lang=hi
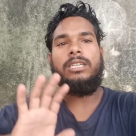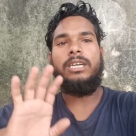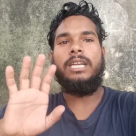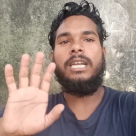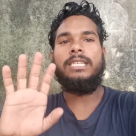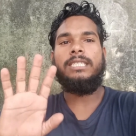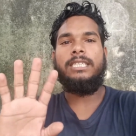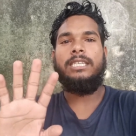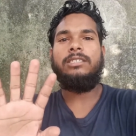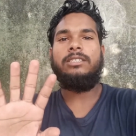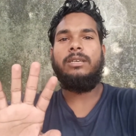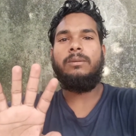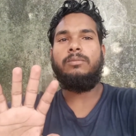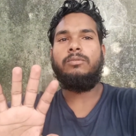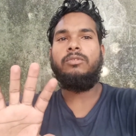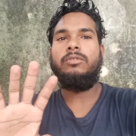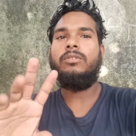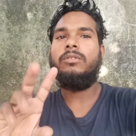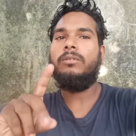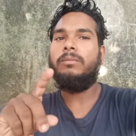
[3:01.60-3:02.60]
करना चाहिए
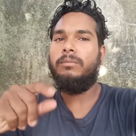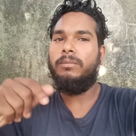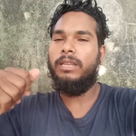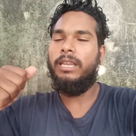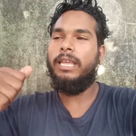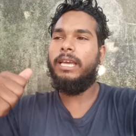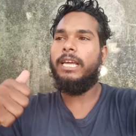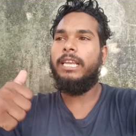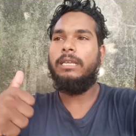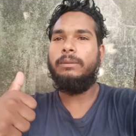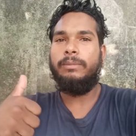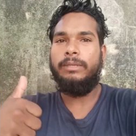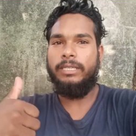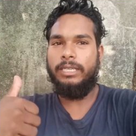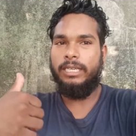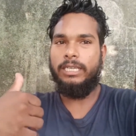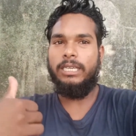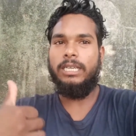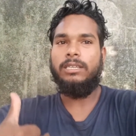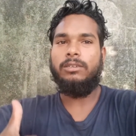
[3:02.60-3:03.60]
सबको मिलने के लिए मैं
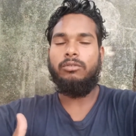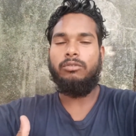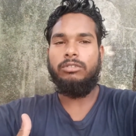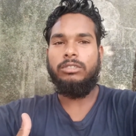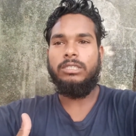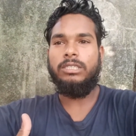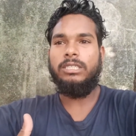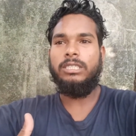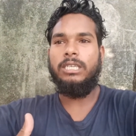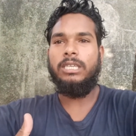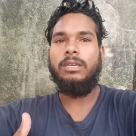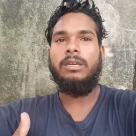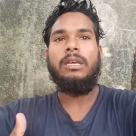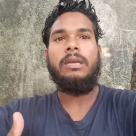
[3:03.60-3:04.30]
कितना कोशिश की